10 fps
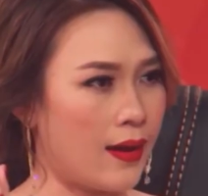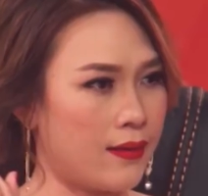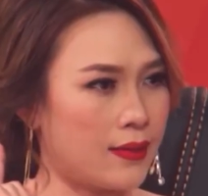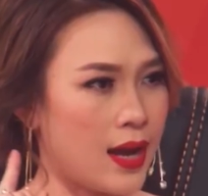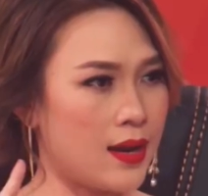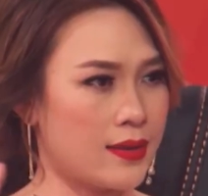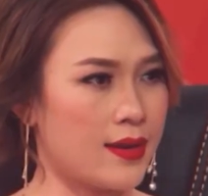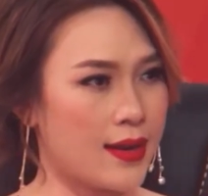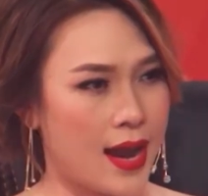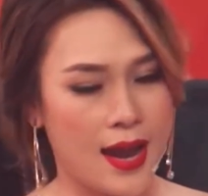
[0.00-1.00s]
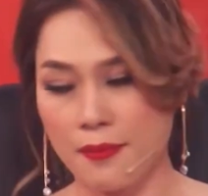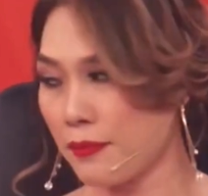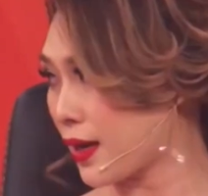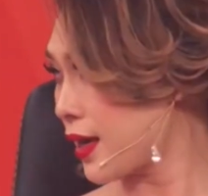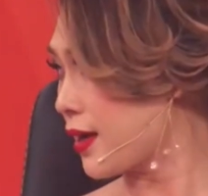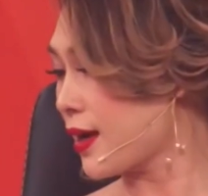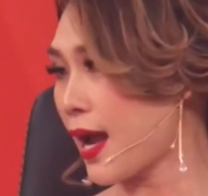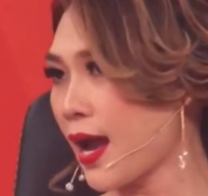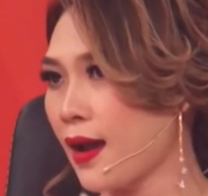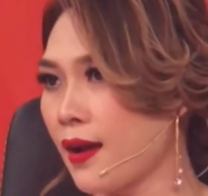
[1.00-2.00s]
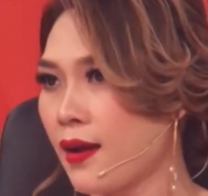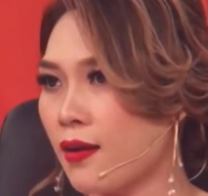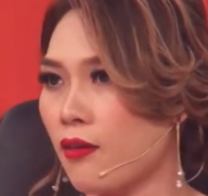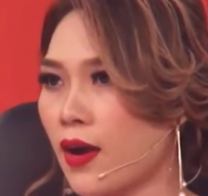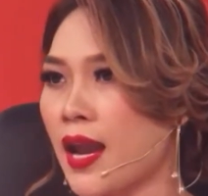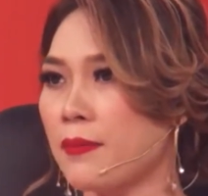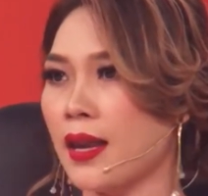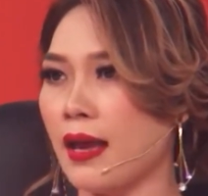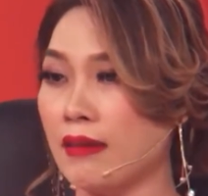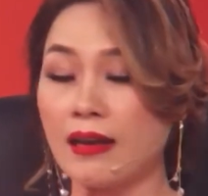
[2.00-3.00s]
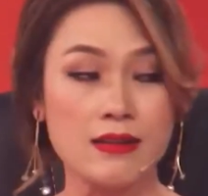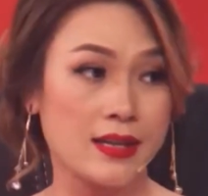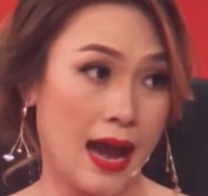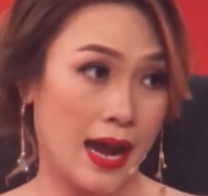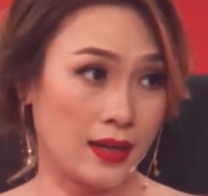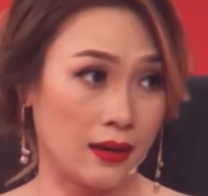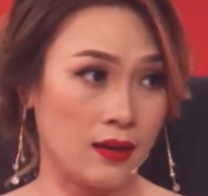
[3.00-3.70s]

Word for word: là anh là dân ca bạn này dân ca còn em là dân ca đương đại hả